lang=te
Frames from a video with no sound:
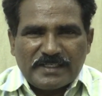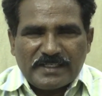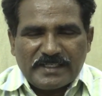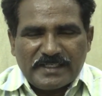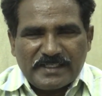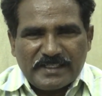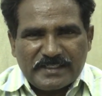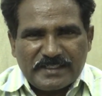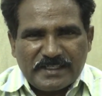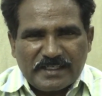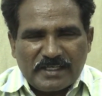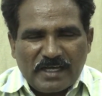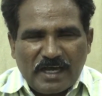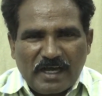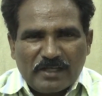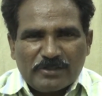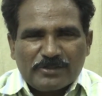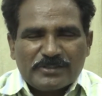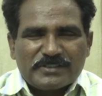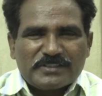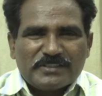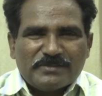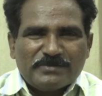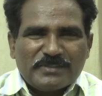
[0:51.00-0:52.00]
నీటి
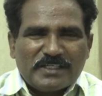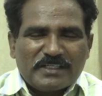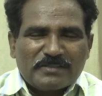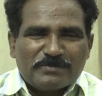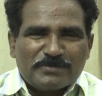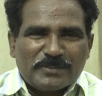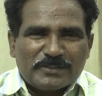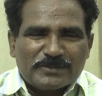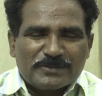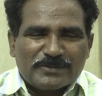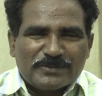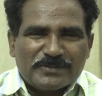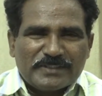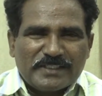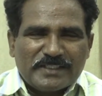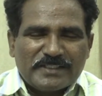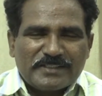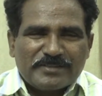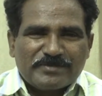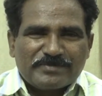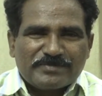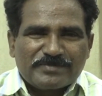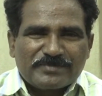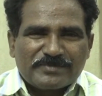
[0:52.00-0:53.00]
కాలుష్యం ఏర్పడుతుంది
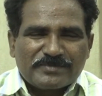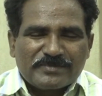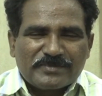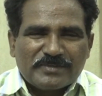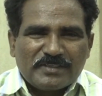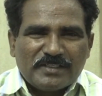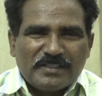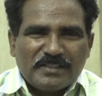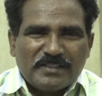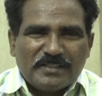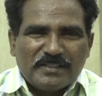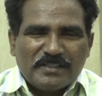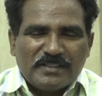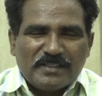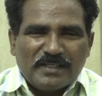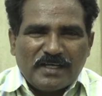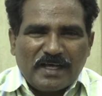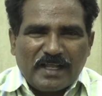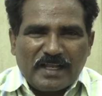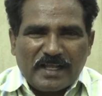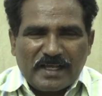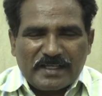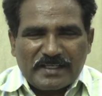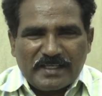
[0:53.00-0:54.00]

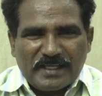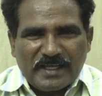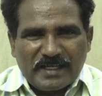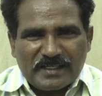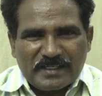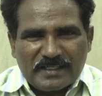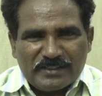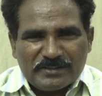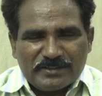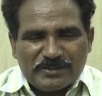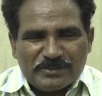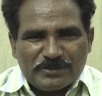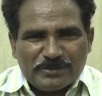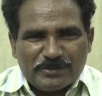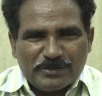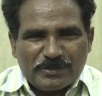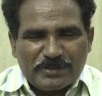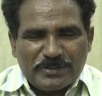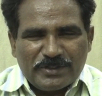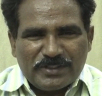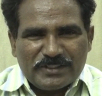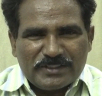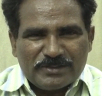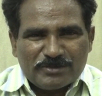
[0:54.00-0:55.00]
అలాగే అక్కడ
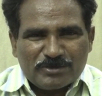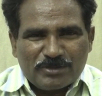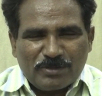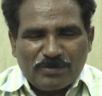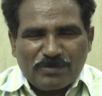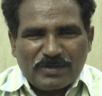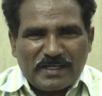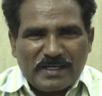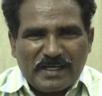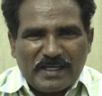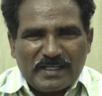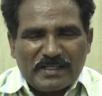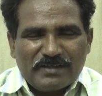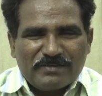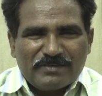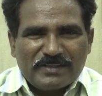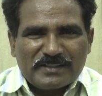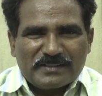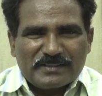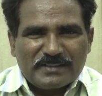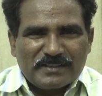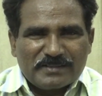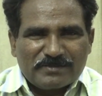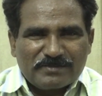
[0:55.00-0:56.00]
యూరేనియం తవ్వకాల
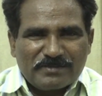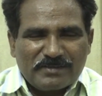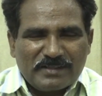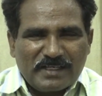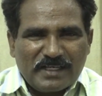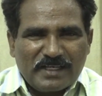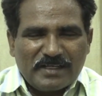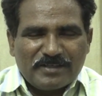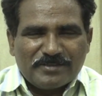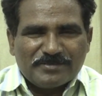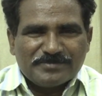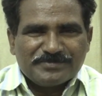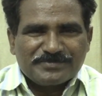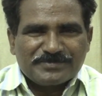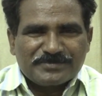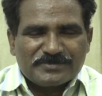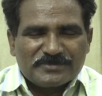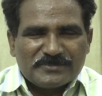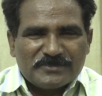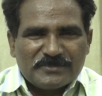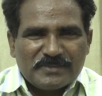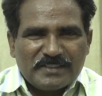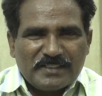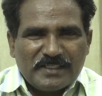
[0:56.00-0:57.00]
వల్ల
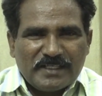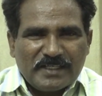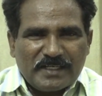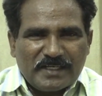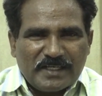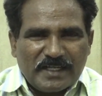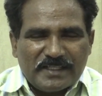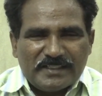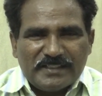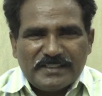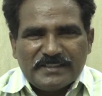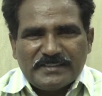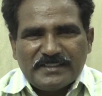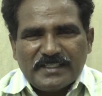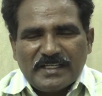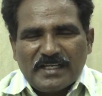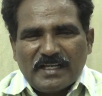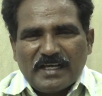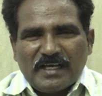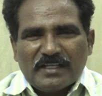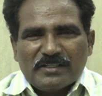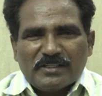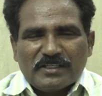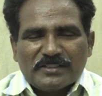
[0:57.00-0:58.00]
నదీ
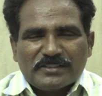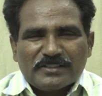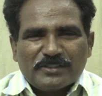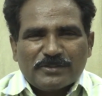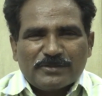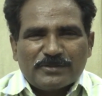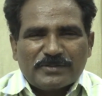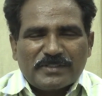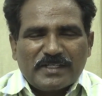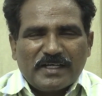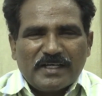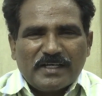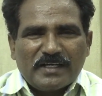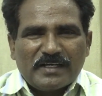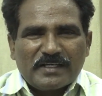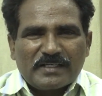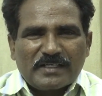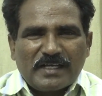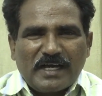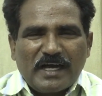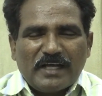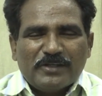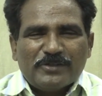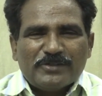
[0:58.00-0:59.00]
జలాలంతా కూడా
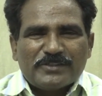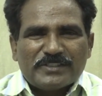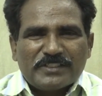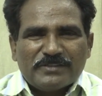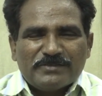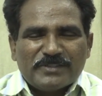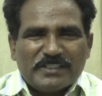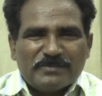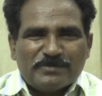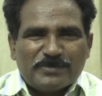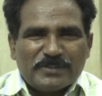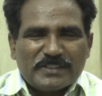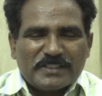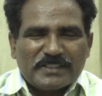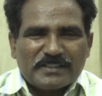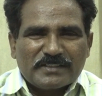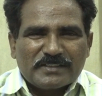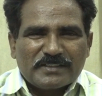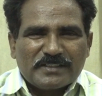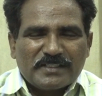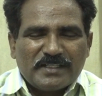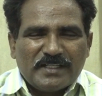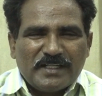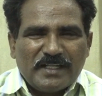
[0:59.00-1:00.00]
కాలుష్యం అయిపోయి
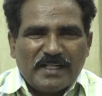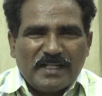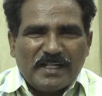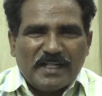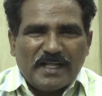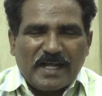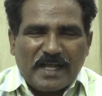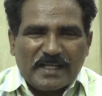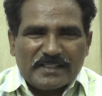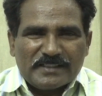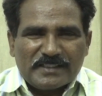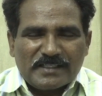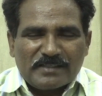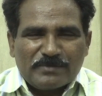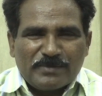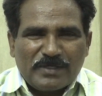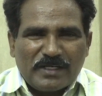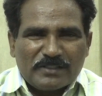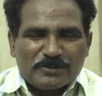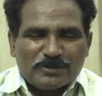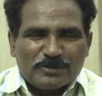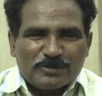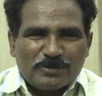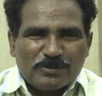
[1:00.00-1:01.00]

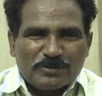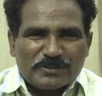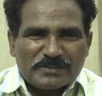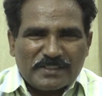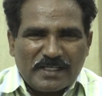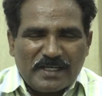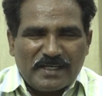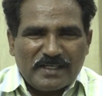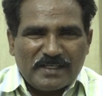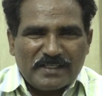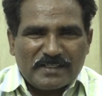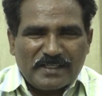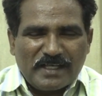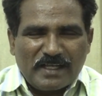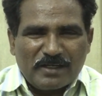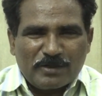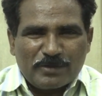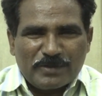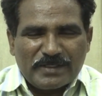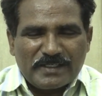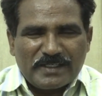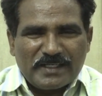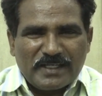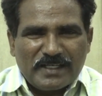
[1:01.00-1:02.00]
హైదరాబాదుతో సహా
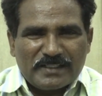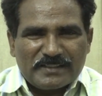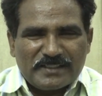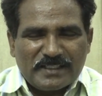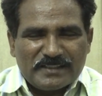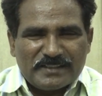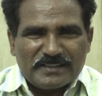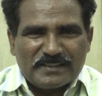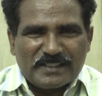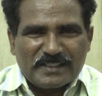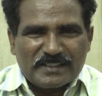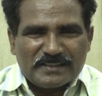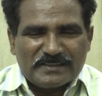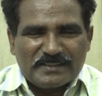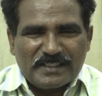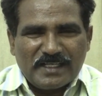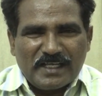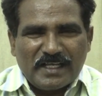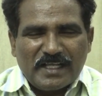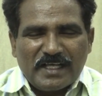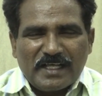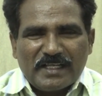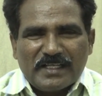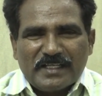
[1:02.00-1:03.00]
నల్గొండ తదితర
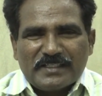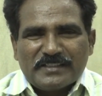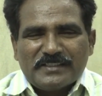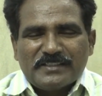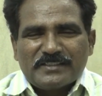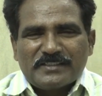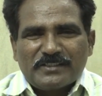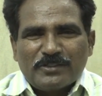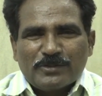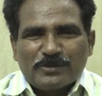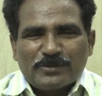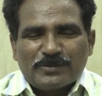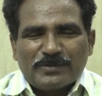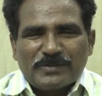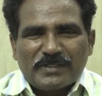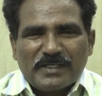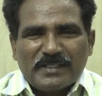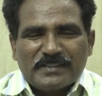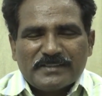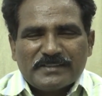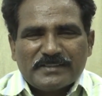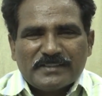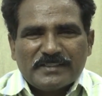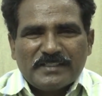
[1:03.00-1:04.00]
జిల్లాలన్నింటిలో కూడా